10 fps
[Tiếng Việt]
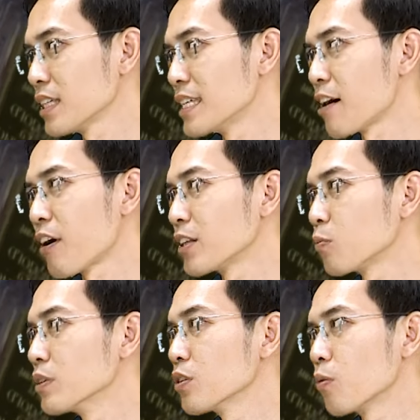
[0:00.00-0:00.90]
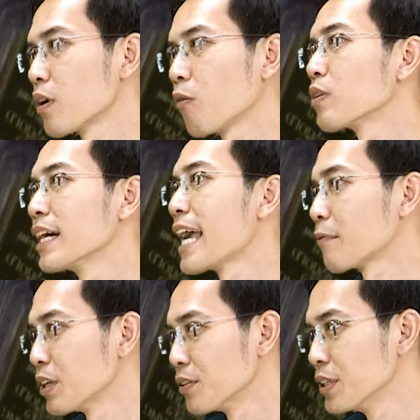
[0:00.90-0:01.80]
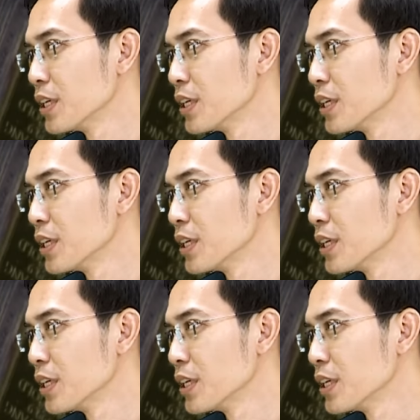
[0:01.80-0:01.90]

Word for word: thì giá vàng trong nước cũng không thể giảm được